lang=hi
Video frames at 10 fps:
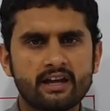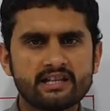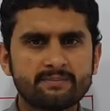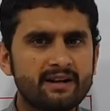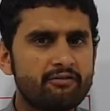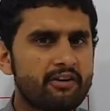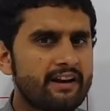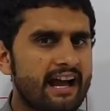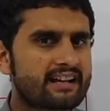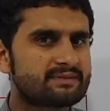इस पर
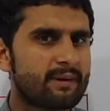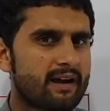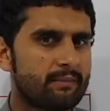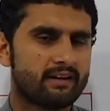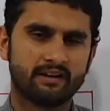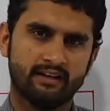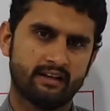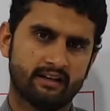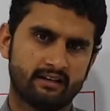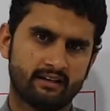डिफरेंट एक्सपेरिमेंट
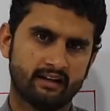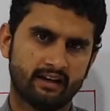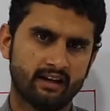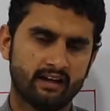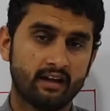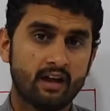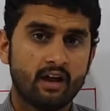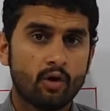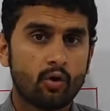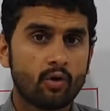किए ठीक है
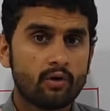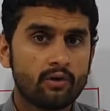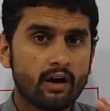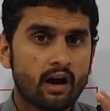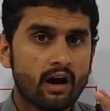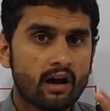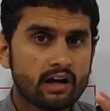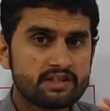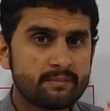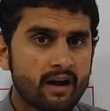और
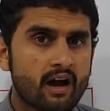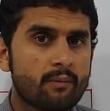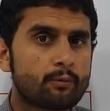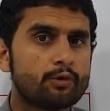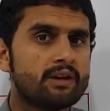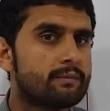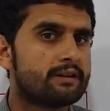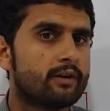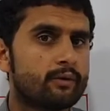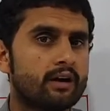आज मैं आपको ये
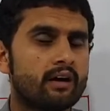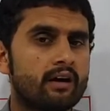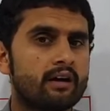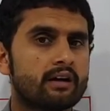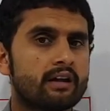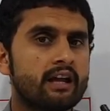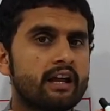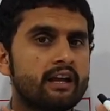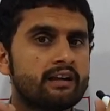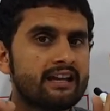बताऊंगा
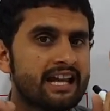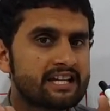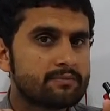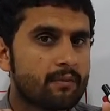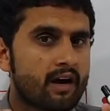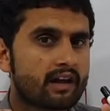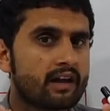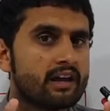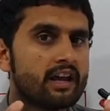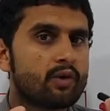कि टी एच
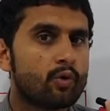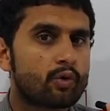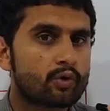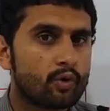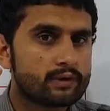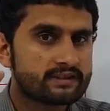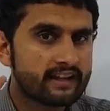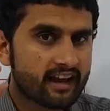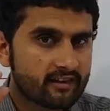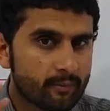मार्गन ने कौन कौन
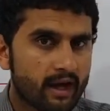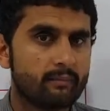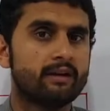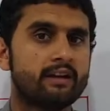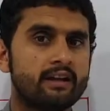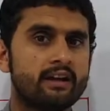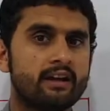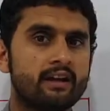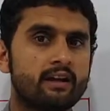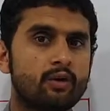से एक्सपेरिमेंट किए
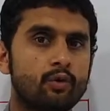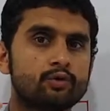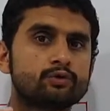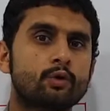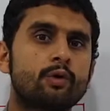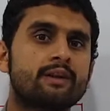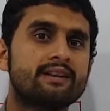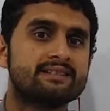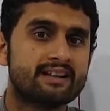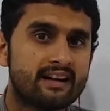उसको
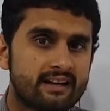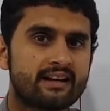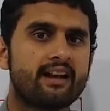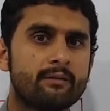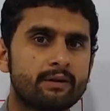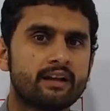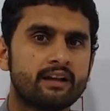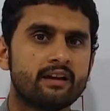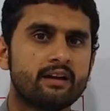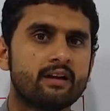रिज़ल्ट क्या मिले
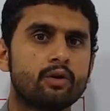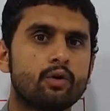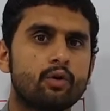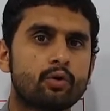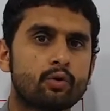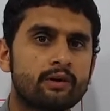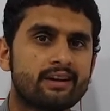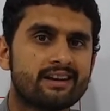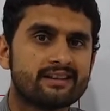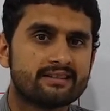और उन
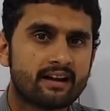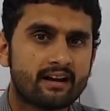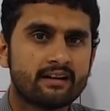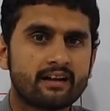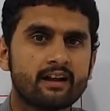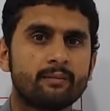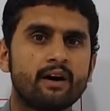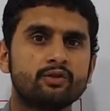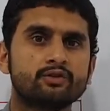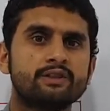रिज़ल्ट के
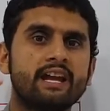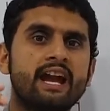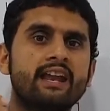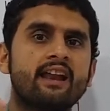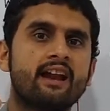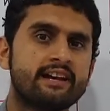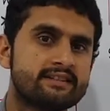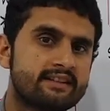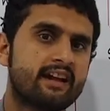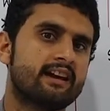बाद उसने
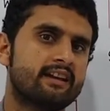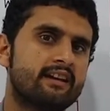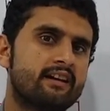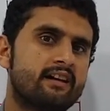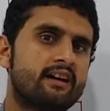एनालाइज क्या किया